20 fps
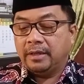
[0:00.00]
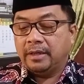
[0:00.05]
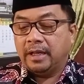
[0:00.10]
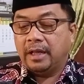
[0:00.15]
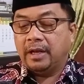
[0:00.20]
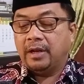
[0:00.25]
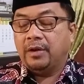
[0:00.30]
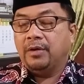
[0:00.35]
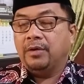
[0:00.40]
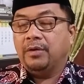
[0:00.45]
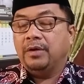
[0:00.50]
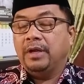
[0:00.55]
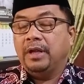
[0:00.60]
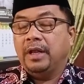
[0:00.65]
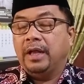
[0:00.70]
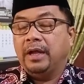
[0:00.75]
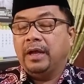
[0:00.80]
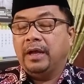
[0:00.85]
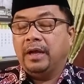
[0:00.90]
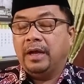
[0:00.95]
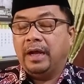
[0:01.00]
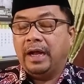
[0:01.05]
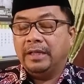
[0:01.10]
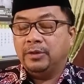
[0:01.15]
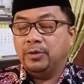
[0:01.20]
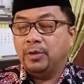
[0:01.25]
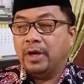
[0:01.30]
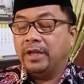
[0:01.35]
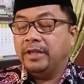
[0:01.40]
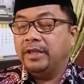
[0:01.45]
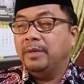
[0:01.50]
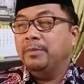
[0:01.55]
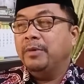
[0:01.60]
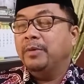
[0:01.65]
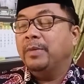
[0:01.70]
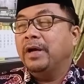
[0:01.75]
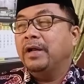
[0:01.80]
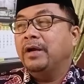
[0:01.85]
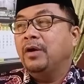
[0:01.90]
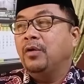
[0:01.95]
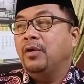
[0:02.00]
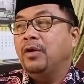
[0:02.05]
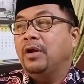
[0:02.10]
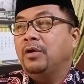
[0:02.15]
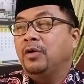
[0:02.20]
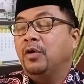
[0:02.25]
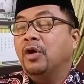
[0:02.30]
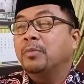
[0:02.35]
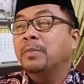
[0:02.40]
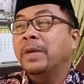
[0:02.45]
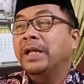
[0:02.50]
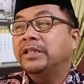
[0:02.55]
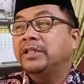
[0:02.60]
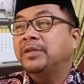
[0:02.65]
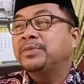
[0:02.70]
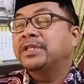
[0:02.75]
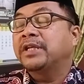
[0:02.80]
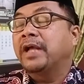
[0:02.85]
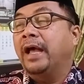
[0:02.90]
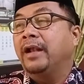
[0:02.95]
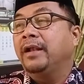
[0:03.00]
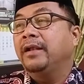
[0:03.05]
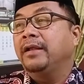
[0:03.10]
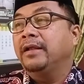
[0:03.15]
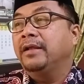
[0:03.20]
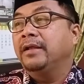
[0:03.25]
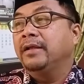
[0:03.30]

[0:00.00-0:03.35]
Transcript: kalau yang aturannya memang normatif sekali